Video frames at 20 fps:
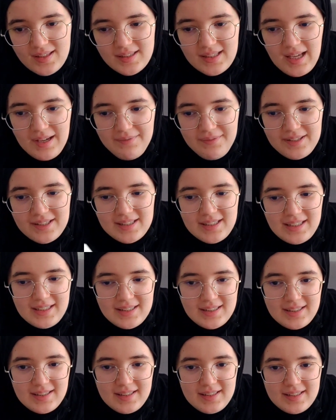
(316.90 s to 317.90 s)
Sayfa
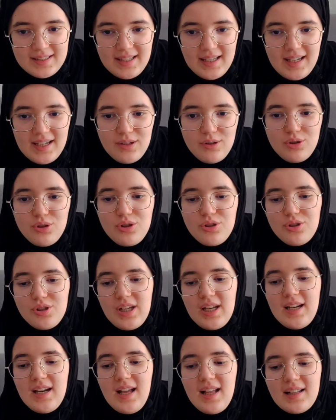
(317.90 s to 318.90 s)
sayısı ise
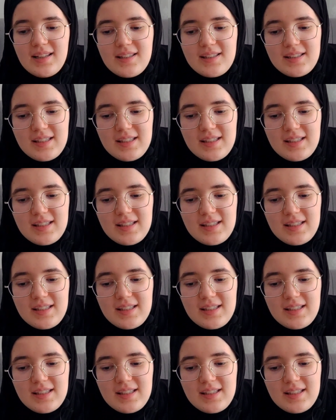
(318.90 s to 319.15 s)
356